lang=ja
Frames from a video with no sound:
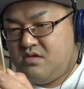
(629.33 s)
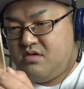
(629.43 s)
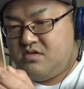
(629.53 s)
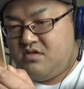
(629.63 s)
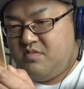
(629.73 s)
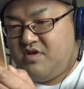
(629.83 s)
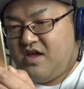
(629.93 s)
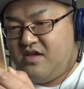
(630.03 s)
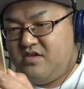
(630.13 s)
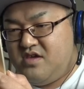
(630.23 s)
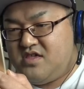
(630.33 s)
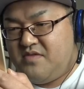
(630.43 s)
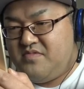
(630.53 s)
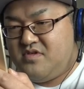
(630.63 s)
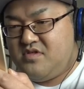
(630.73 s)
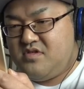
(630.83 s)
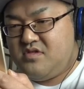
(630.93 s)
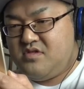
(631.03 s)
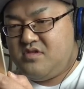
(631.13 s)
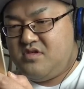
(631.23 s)
よし、こんなもんか。よっしゃ
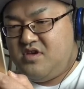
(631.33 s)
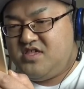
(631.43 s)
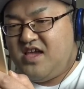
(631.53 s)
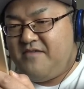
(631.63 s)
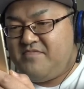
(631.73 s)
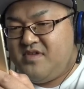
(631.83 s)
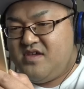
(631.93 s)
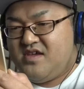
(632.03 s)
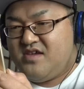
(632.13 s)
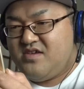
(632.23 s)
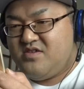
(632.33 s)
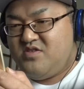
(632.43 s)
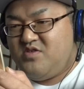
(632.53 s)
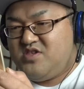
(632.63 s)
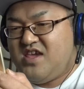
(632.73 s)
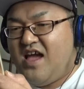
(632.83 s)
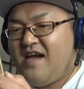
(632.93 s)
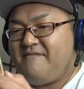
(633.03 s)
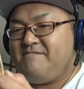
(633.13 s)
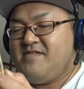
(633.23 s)
よっしゃよっ
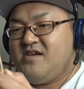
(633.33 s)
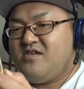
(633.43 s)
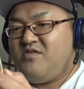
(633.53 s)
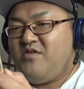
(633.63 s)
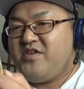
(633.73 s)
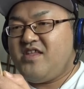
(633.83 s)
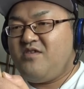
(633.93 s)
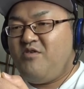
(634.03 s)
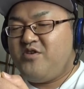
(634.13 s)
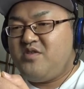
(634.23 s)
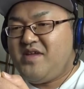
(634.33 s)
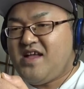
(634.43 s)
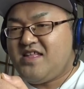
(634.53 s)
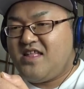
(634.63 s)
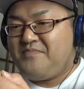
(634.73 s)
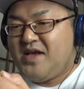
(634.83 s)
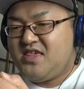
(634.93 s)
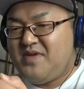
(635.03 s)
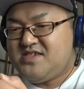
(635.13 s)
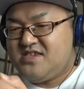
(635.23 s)
しゃ、これでゴールドマンに当てて
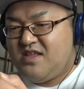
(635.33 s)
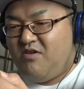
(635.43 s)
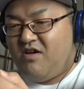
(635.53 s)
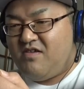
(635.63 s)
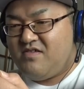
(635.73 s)
バシバシいってこ